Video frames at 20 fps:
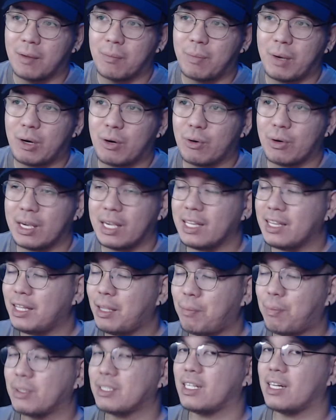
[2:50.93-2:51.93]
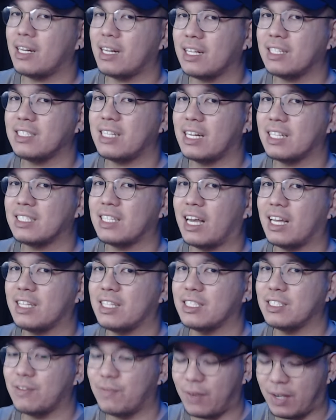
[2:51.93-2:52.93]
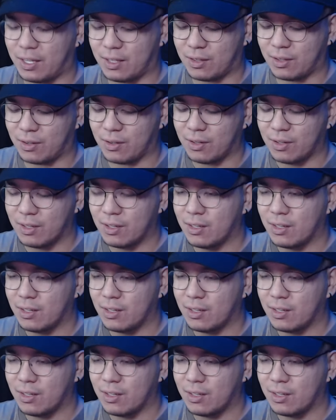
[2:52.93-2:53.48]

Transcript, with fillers: Pero hindi pa sila rin sila satisfied, no?